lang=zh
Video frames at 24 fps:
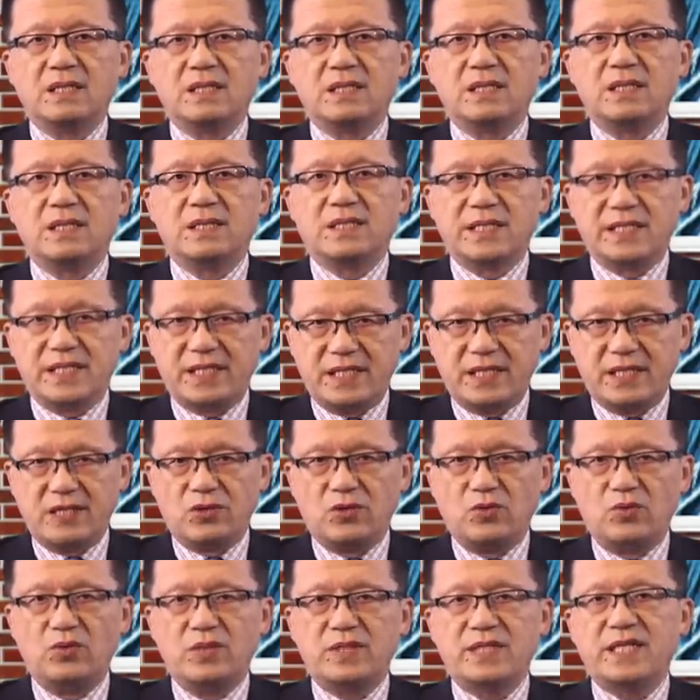及企
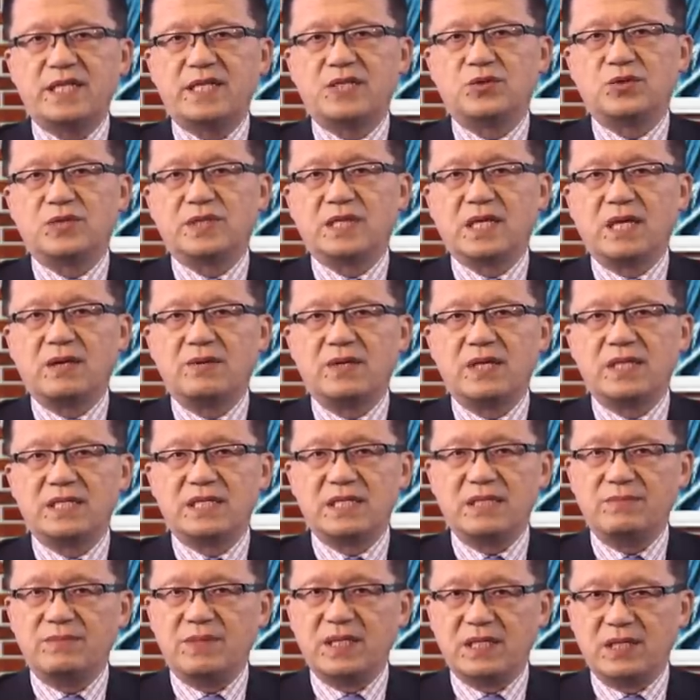图窃取商业
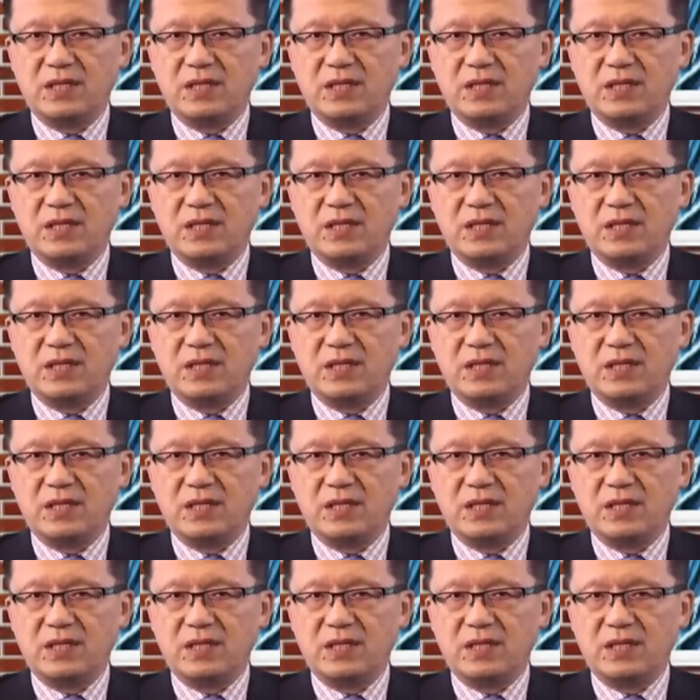机密，